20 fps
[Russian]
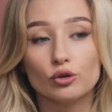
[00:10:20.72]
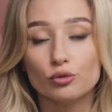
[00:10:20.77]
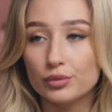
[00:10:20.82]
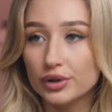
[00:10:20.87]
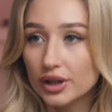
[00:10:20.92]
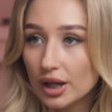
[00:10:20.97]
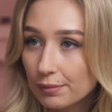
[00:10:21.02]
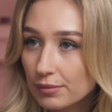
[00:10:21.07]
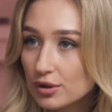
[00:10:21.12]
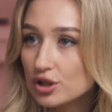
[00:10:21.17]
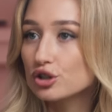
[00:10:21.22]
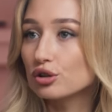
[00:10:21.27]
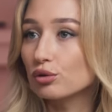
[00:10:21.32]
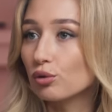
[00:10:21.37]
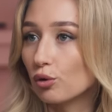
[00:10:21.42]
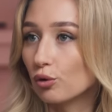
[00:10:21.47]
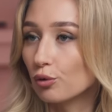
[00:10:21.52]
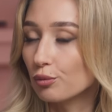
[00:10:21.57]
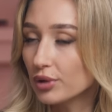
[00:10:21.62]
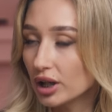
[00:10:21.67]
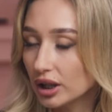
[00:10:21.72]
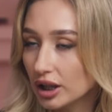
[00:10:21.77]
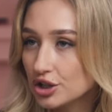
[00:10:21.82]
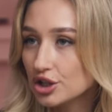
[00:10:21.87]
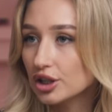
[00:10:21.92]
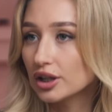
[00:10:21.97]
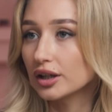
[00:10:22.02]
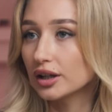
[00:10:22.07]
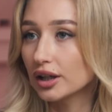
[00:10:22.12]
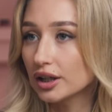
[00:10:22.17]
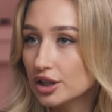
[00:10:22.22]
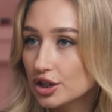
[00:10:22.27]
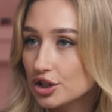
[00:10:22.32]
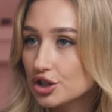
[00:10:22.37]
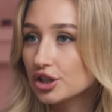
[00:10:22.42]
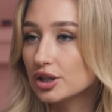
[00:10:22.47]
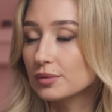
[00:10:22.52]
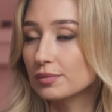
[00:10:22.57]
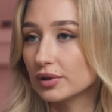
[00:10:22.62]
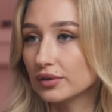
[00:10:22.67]
И у меня пошло, у меня начали
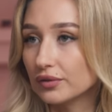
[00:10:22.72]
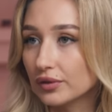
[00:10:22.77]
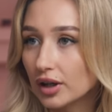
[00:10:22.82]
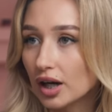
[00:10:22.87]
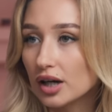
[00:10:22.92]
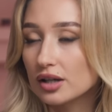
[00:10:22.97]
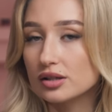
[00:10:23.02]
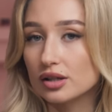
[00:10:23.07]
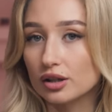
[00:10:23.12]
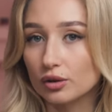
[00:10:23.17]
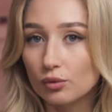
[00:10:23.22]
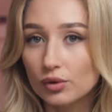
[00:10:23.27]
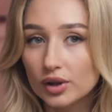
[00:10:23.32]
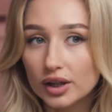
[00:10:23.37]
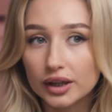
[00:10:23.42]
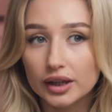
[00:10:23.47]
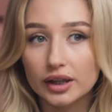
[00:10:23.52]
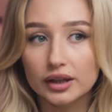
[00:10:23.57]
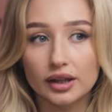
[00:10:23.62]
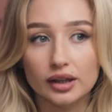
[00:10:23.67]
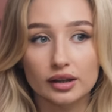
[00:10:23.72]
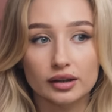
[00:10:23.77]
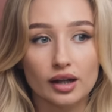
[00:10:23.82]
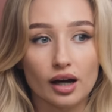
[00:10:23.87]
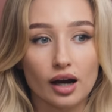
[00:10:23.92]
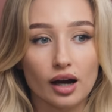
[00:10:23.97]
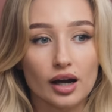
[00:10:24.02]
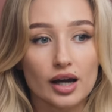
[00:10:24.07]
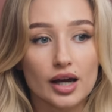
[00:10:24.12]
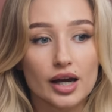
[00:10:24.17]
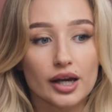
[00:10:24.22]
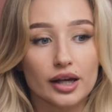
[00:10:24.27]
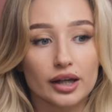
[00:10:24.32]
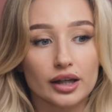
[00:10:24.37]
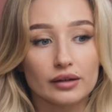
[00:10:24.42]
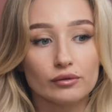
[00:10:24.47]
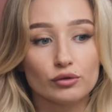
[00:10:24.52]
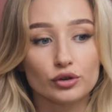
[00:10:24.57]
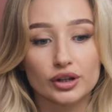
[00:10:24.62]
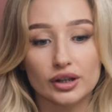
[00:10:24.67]
органически продвигаться ролики тогда,
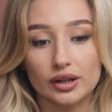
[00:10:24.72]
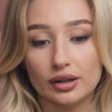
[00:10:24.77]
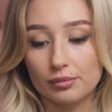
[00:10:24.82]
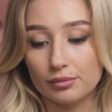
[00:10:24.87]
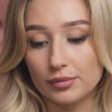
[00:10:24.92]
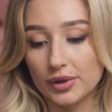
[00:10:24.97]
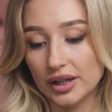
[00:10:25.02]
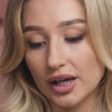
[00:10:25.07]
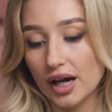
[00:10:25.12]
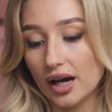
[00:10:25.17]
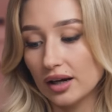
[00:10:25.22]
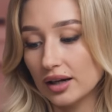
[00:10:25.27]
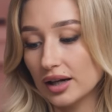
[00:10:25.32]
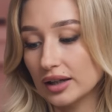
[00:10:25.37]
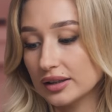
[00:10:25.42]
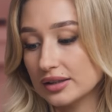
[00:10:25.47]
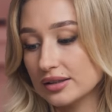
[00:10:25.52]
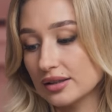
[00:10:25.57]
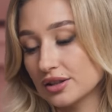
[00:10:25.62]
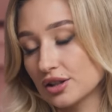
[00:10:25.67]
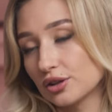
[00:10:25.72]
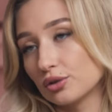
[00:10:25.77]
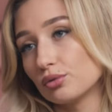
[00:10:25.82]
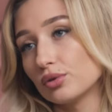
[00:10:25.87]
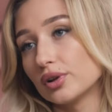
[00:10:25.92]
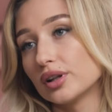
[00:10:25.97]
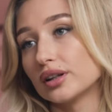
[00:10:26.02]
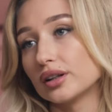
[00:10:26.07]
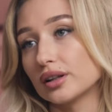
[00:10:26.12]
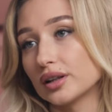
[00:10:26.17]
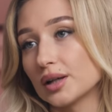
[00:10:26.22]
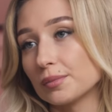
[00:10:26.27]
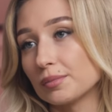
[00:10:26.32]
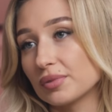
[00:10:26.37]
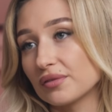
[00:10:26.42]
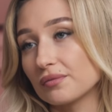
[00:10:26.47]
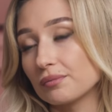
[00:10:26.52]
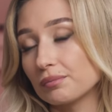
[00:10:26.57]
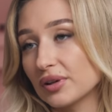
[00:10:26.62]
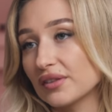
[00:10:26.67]
и вот меня это затянуло на
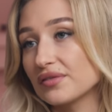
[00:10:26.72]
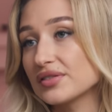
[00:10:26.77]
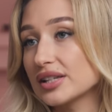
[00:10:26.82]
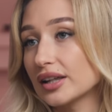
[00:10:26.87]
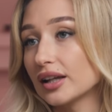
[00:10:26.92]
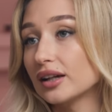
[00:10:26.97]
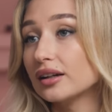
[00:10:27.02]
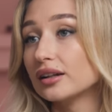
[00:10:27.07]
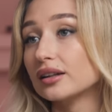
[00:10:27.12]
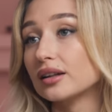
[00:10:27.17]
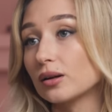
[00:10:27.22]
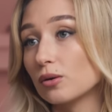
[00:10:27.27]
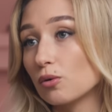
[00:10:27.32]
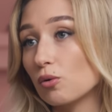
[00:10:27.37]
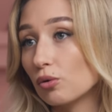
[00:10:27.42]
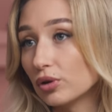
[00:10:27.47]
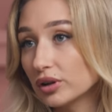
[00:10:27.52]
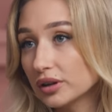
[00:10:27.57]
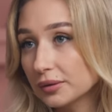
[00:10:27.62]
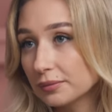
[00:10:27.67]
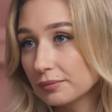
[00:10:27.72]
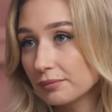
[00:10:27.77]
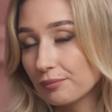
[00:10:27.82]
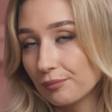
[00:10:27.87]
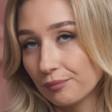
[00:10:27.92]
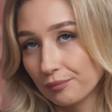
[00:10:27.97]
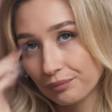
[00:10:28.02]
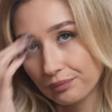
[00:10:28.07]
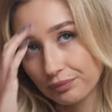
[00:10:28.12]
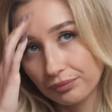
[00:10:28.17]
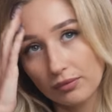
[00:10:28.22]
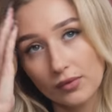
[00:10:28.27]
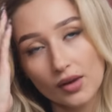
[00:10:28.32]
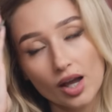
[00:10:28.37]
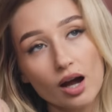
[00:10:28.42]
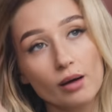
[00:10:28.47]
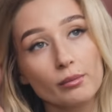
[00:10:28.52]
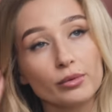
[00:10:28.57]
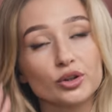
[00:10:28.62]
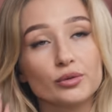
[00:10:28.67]
профессионально на год,
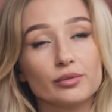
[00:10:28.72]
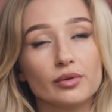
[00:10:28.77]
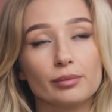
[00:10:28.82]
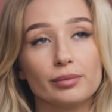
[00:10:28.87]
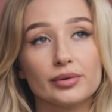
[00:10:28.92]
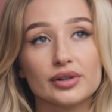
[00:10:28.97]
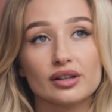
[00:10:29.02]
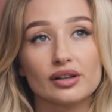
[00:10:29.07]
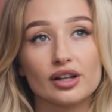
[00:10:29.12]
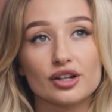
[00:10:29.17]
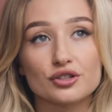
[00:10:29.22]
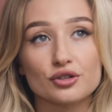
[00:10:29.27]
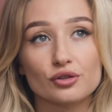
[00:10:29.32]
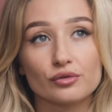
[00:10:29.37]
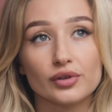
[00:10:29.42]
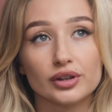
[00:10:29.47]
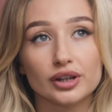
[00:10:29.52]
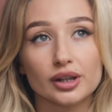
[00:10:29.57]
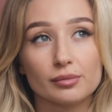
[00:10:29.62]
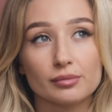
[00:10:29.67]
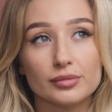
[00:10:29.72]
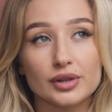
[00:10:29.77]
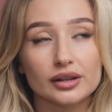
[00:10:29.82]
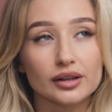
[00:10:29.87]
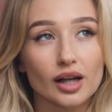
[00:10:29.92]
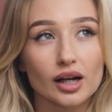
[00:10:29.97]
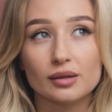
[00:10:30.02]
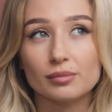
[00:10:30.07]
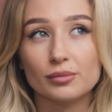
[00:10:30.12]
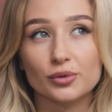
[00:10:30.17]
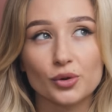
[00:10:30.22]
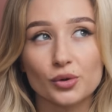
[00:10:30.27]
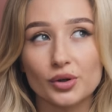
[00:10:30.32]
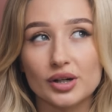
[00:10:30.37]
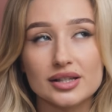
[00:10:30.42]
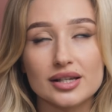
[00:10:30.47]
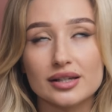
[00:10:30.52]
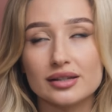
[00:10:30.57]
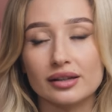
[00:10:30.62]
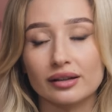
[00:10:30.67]
Потом я поняла, что в этом не так
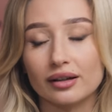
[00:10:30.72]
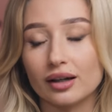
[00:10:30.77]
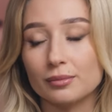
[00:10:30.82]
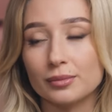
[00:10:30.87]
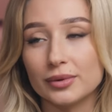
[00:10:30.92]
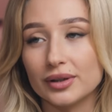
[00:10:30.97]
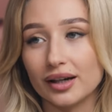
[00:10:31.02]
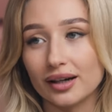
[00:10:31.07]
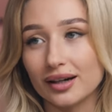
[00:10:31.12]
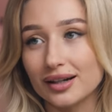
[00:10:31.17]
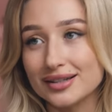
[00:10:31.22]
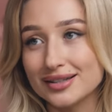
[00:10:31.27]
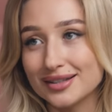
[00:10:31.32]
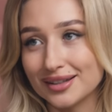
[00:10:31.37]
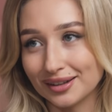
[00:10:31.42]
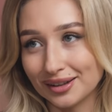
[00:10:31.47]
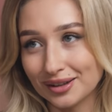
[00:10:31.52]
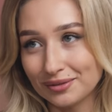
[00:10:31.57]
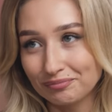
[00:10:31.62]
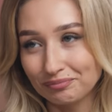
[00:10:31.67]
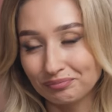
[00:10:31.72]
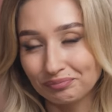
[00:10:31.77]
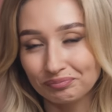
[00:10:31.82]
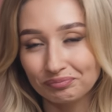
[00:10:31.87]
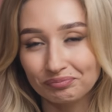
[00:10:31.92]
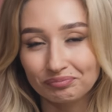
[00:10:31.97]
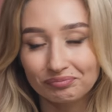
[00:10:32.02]
много денег, как бы я хотела, угу.